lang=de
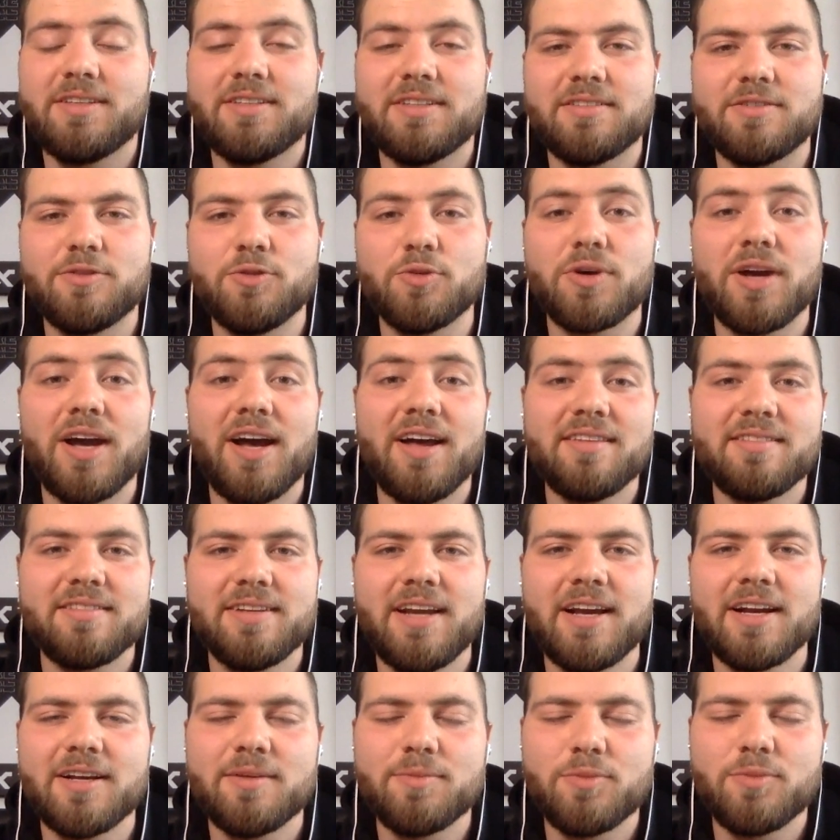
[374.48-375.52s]
dass Newcastle
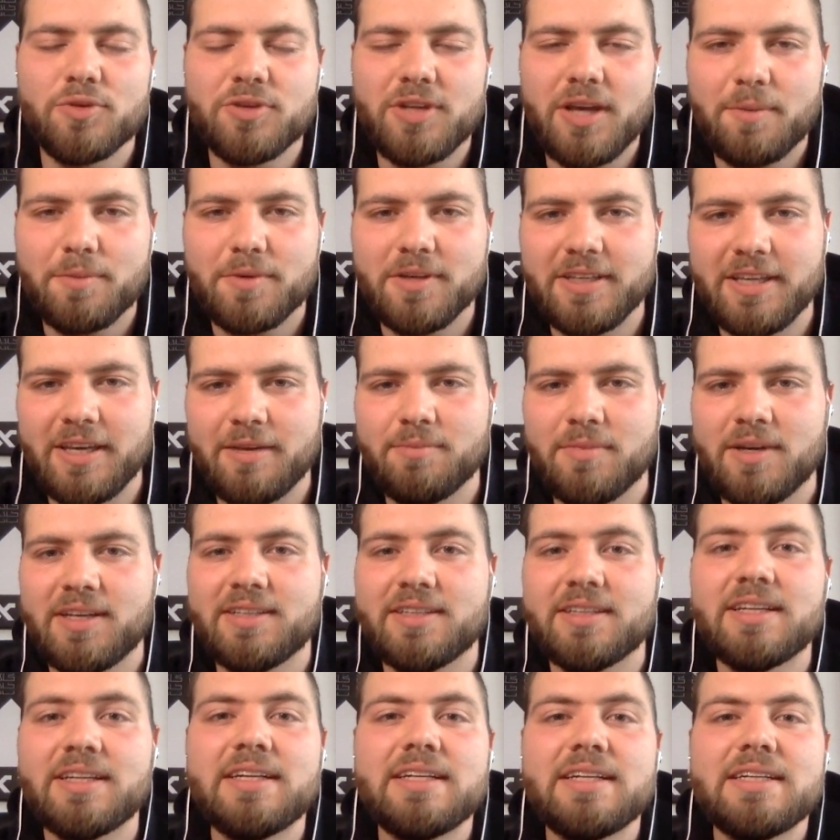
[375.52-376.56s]
ein Angebot abgegeben
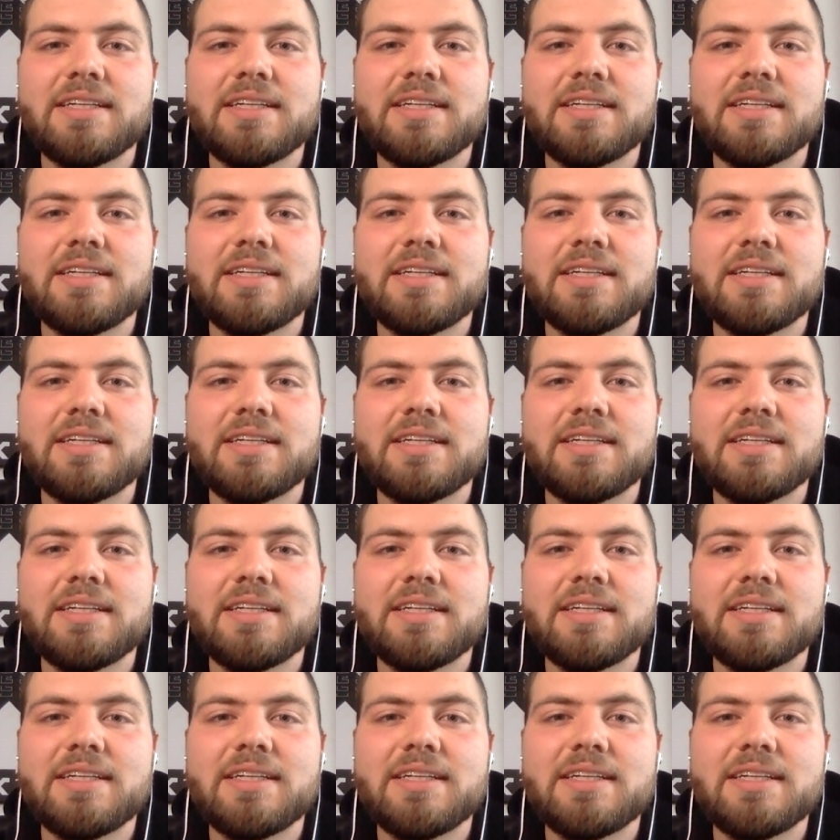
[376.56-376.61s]
hat.